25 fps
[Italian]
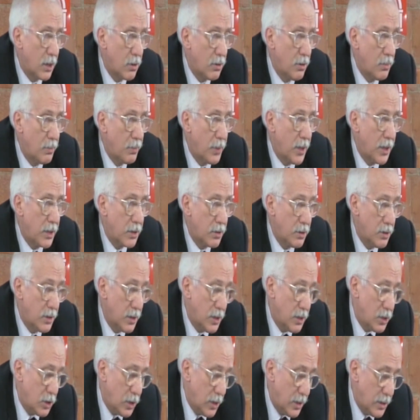tra comparto e
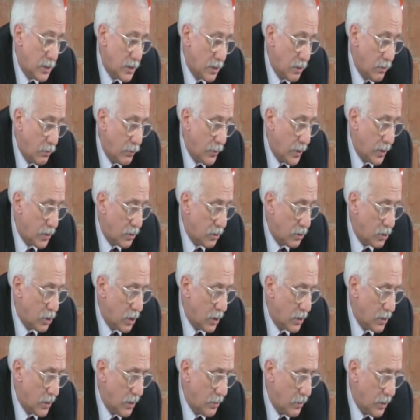dirigenza è un fatto
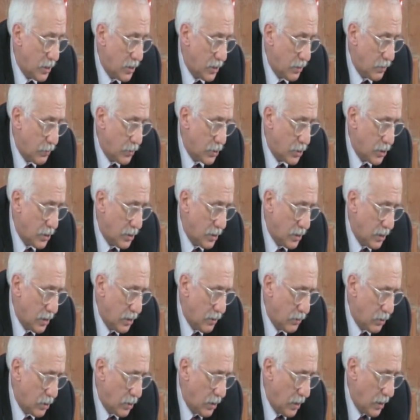certamente
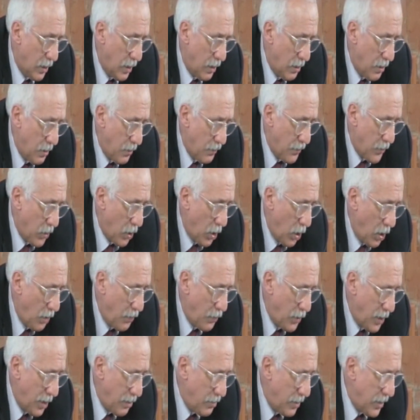positivo.
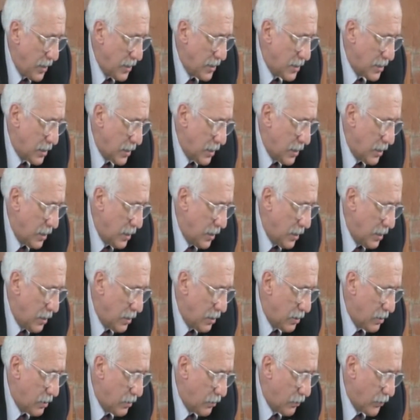Ovviamente,
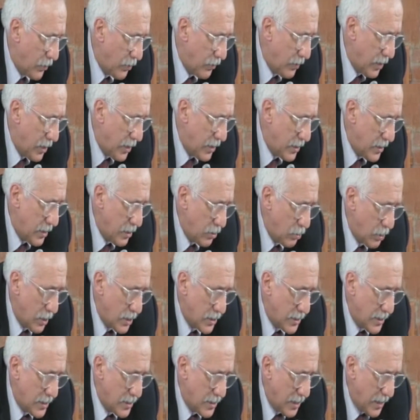vedete in
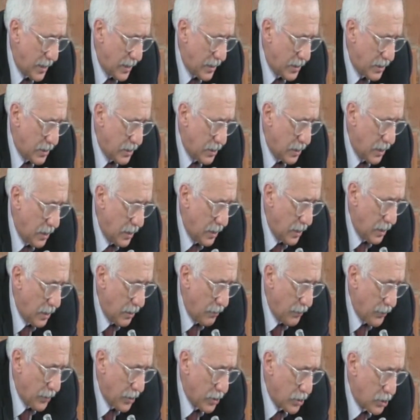queste slide,
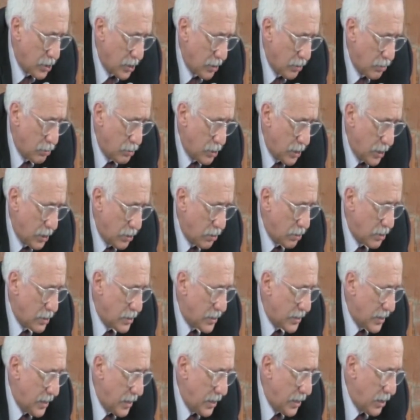c'è un T con
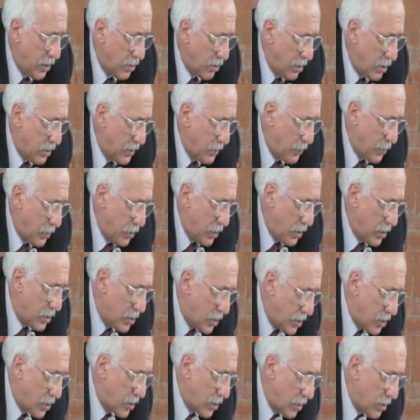zero e poi
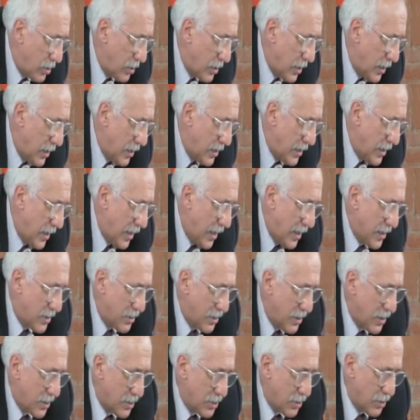ci sono delle
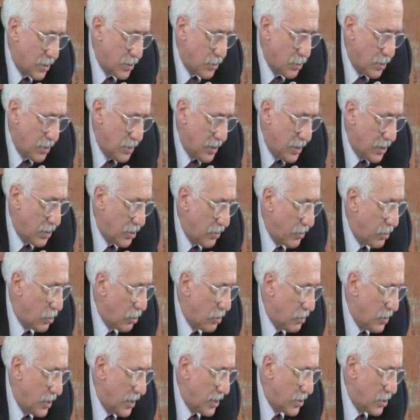date, che sono
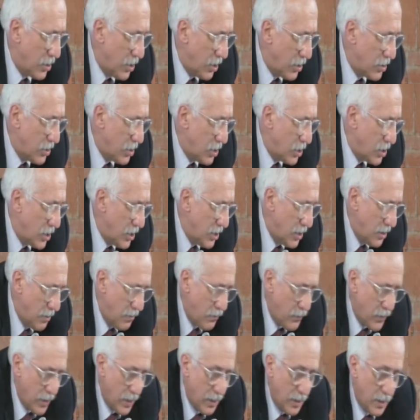2009-2012.
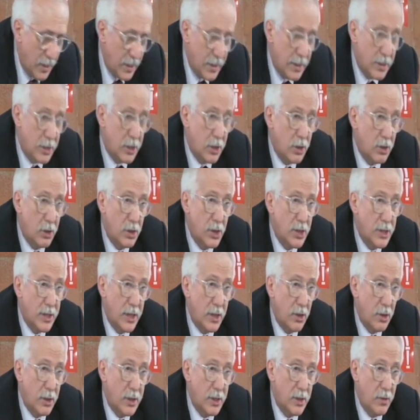Il T con
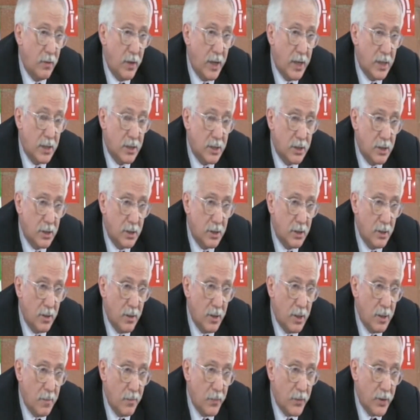zero è diverso
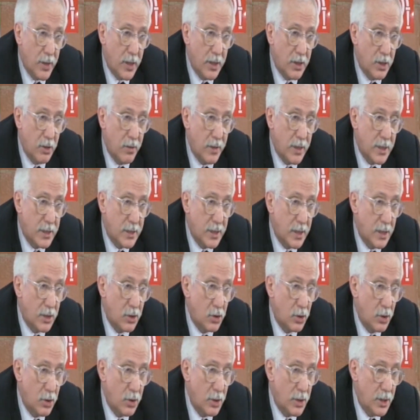nelle diverse
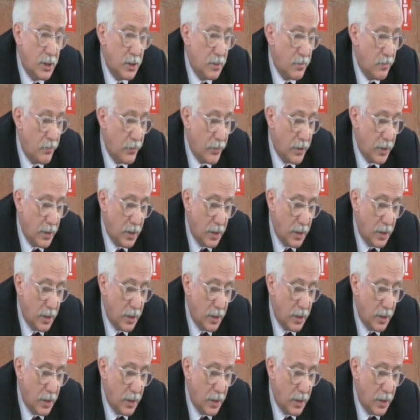regioni,